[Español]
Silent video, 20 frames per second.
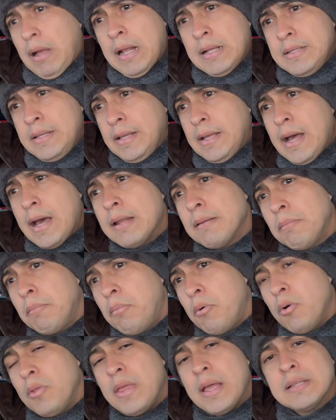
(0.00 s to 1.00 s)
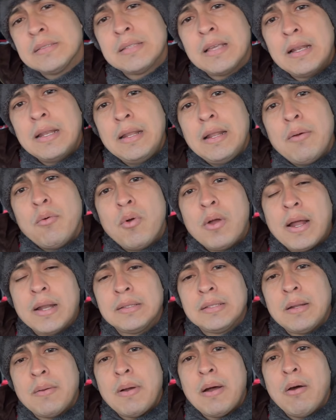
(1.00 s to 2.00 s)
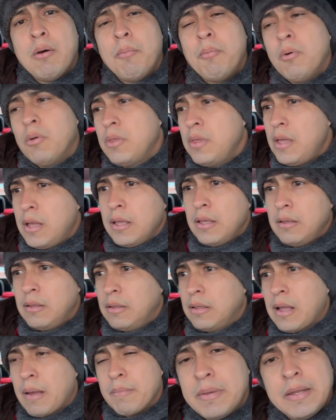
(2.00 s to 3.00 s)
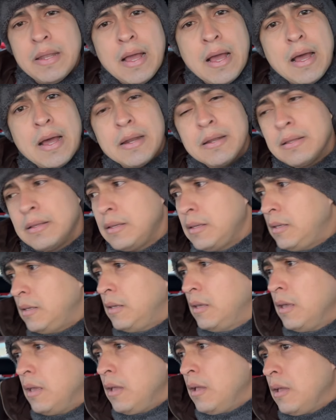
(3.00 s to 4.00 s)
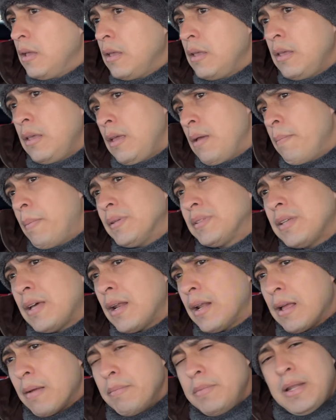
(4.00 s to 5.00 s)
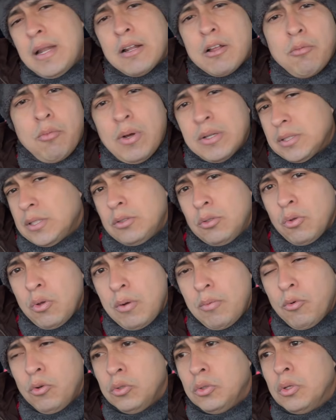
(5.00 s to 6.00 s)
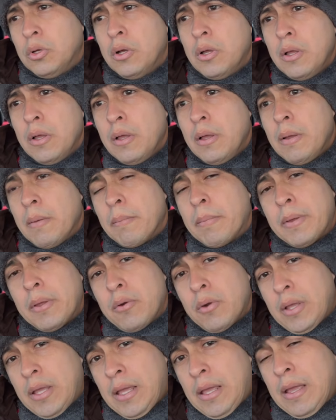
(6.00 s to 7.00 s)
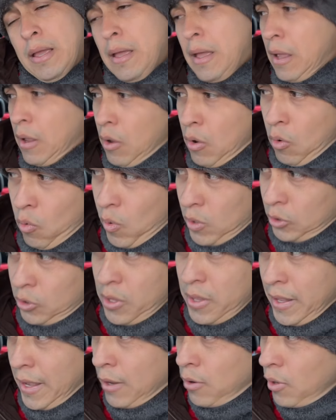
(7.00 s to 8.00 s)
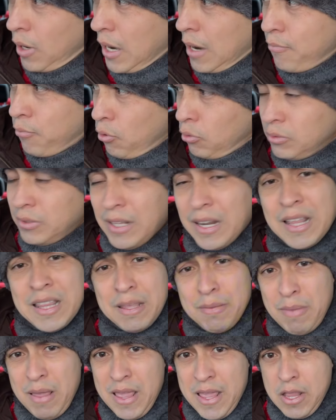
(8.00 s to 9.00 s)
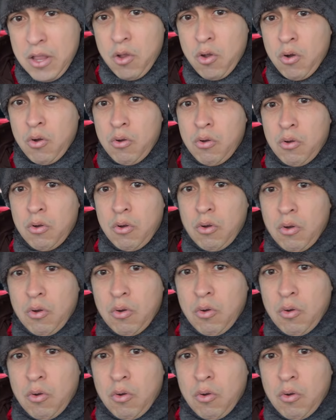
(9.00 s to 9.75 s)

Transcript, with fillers: al llegar podían salir a buscar trabajo, podían caminar y, empezar a caminar como hace todo el mundo. Pero que cuando llegaron a la frontera de México,